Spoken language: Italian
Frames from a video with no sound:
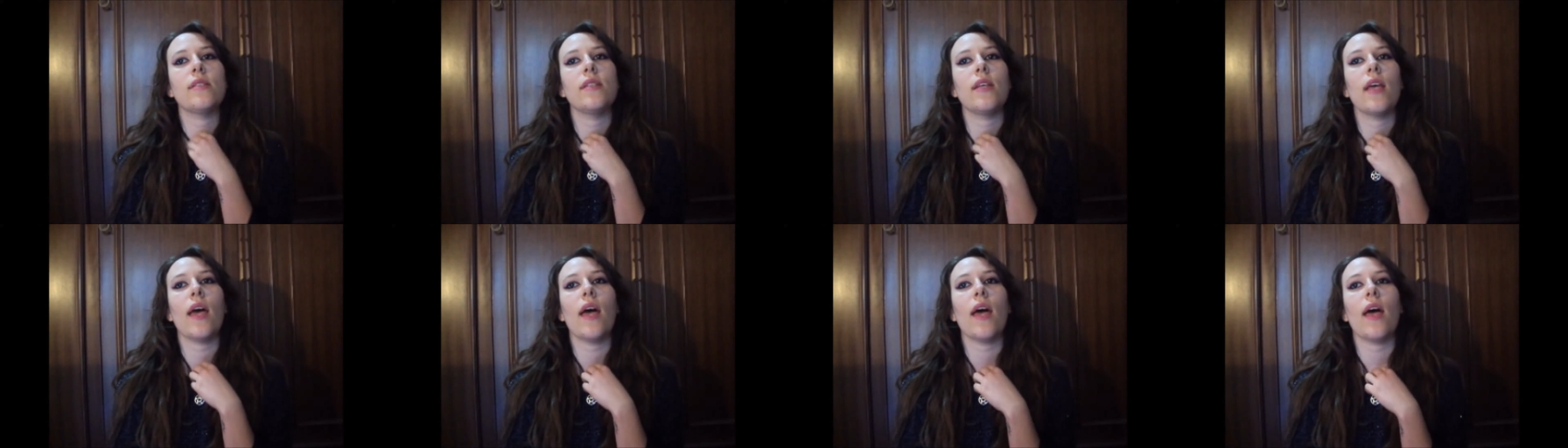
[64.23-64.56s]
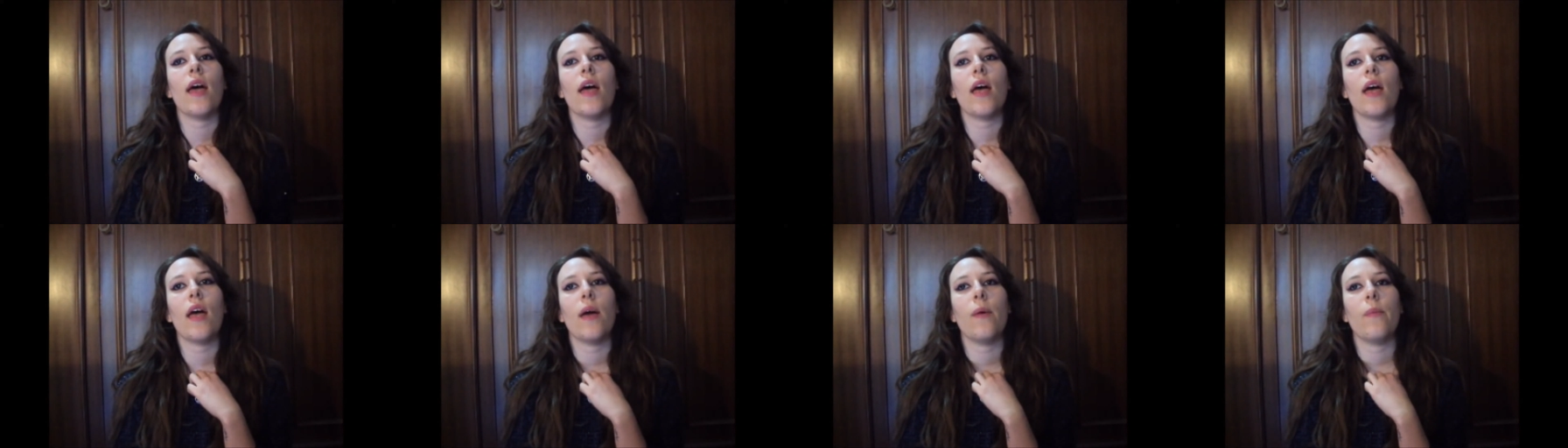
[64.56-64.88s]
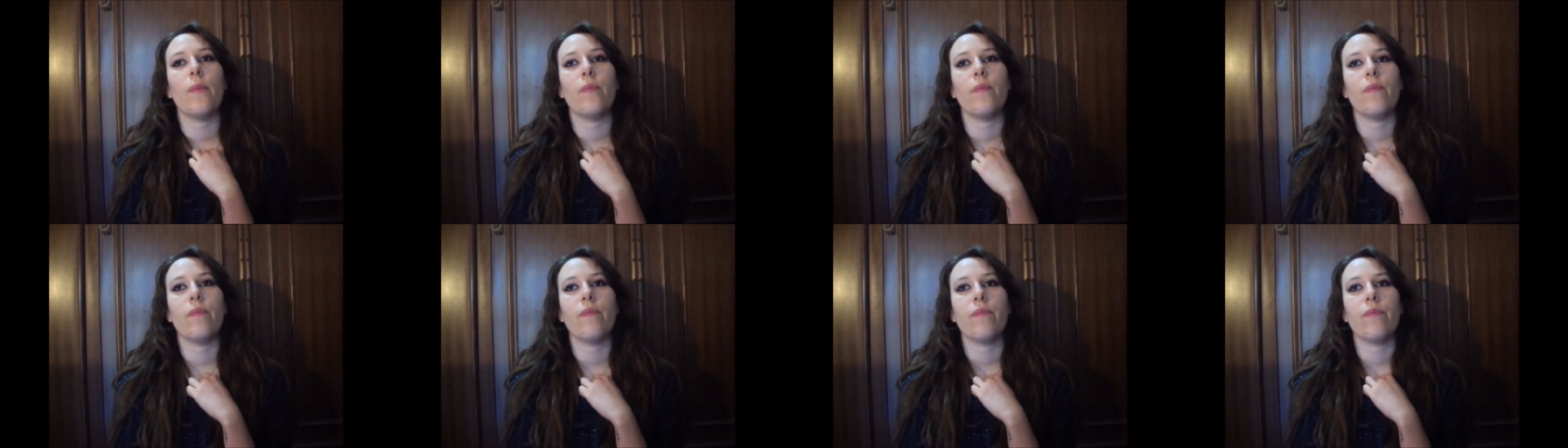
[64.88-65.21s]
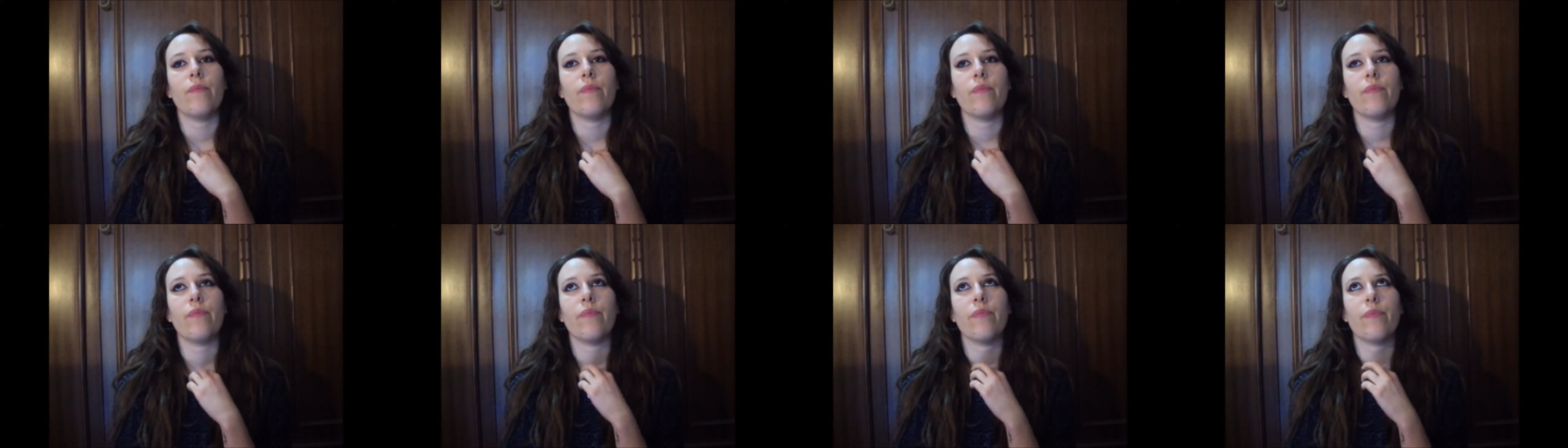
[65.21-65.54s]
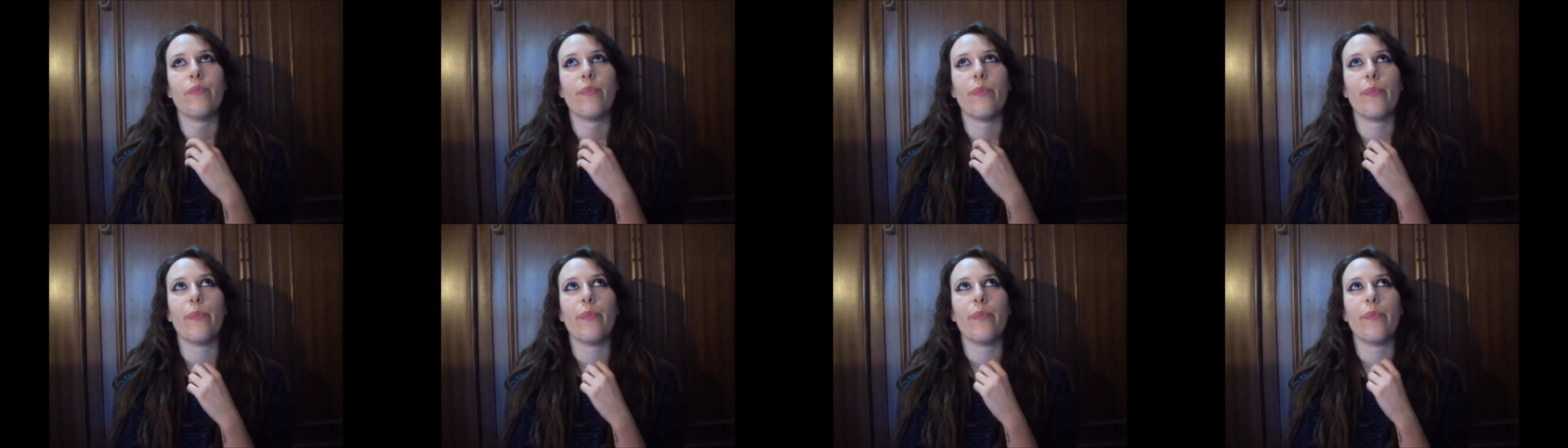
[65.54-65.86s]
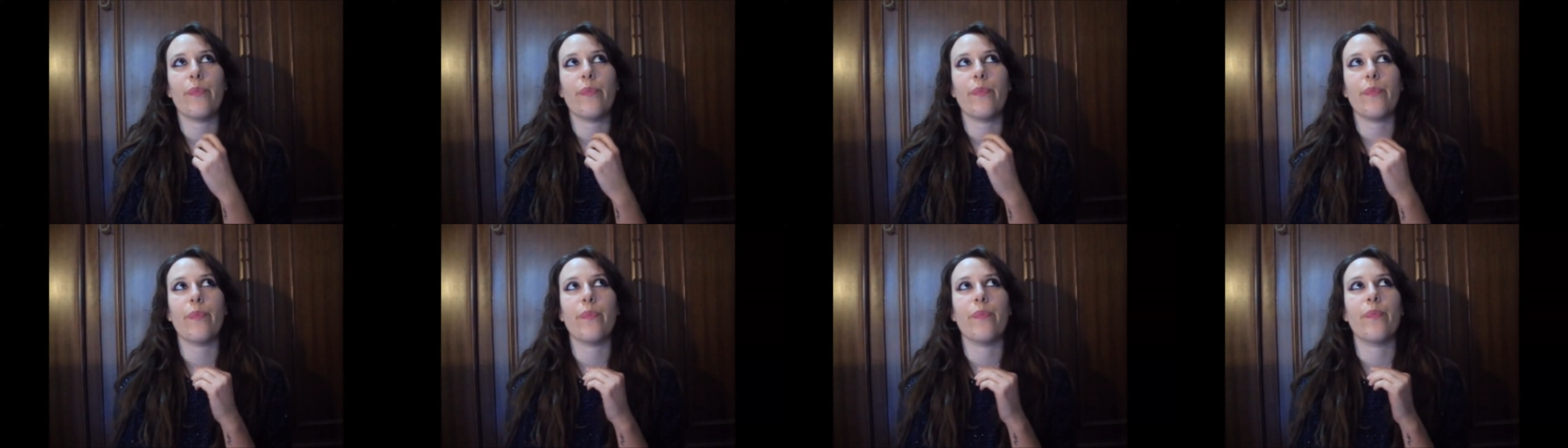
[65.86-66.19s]
si è... Mm,
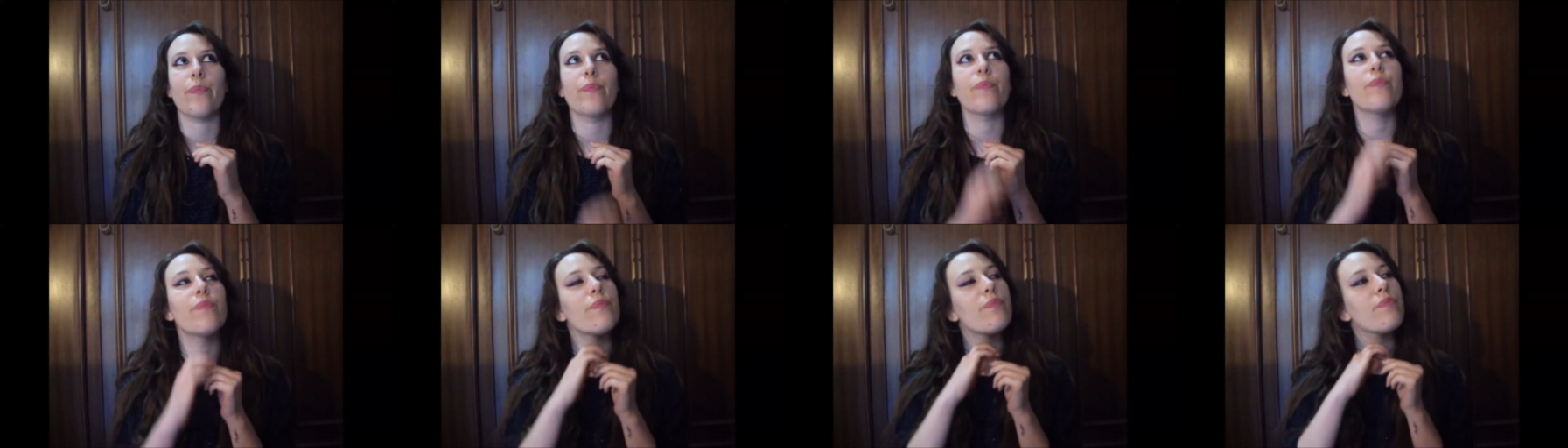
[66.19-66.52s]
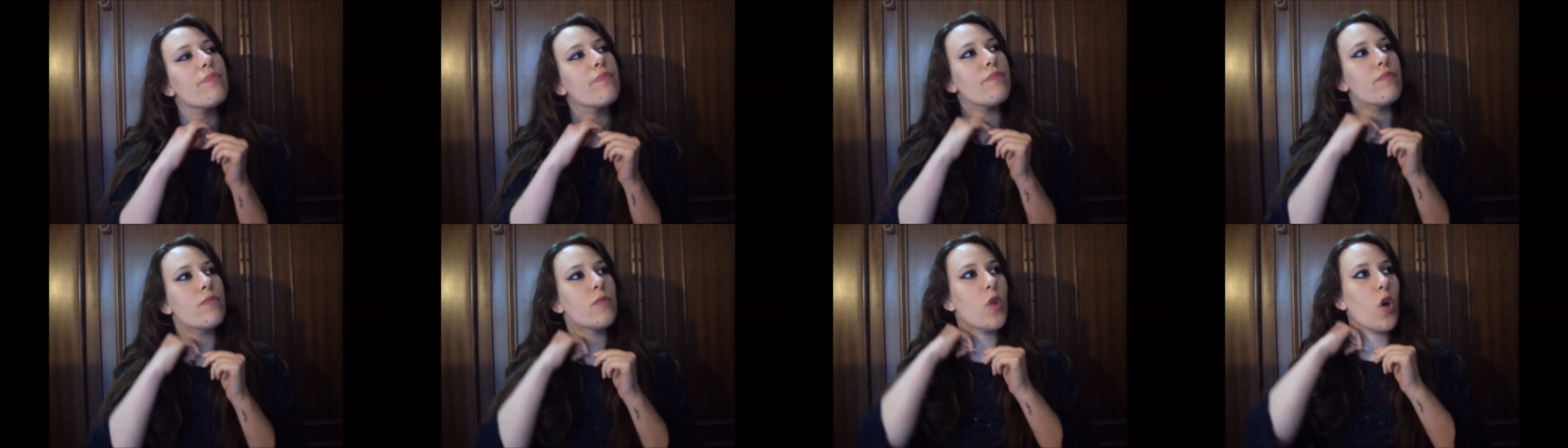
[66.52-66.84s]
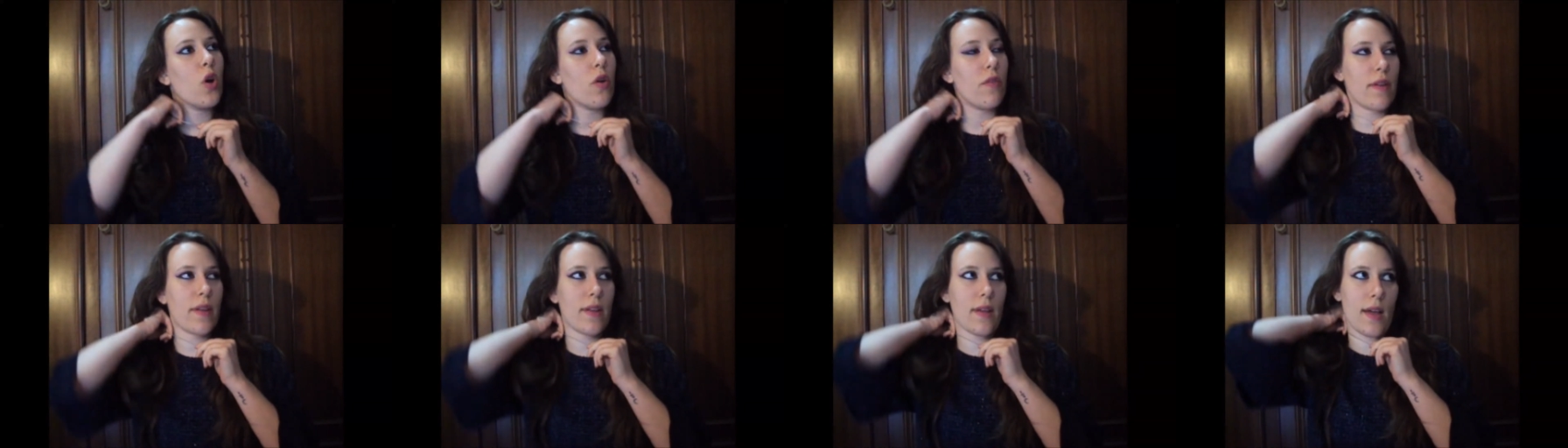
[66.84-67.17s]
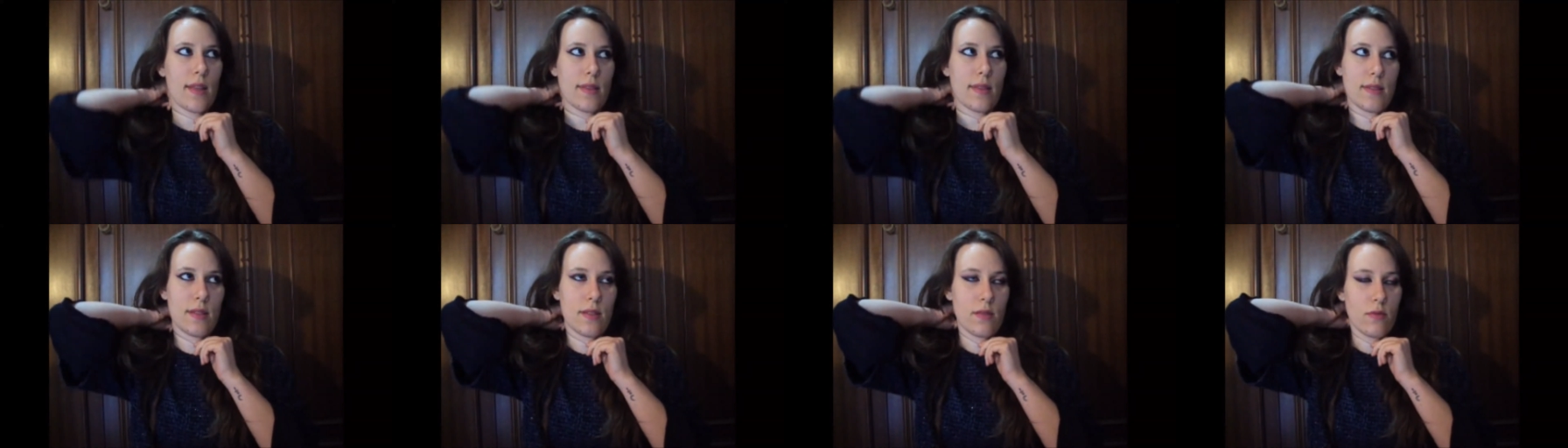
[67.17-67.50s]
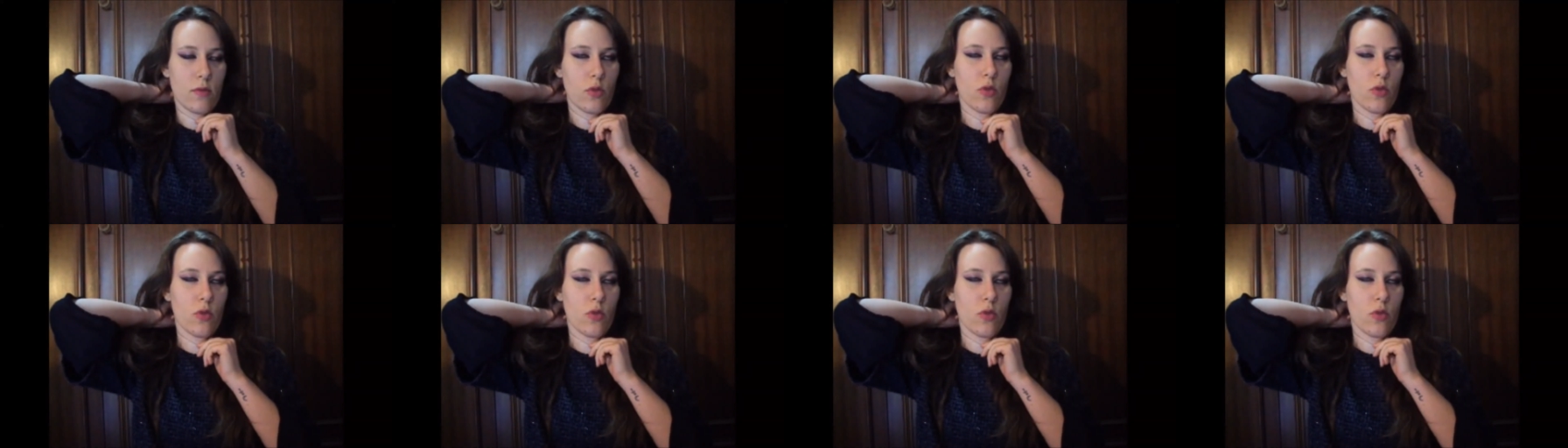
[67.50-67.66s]
dove, anzi,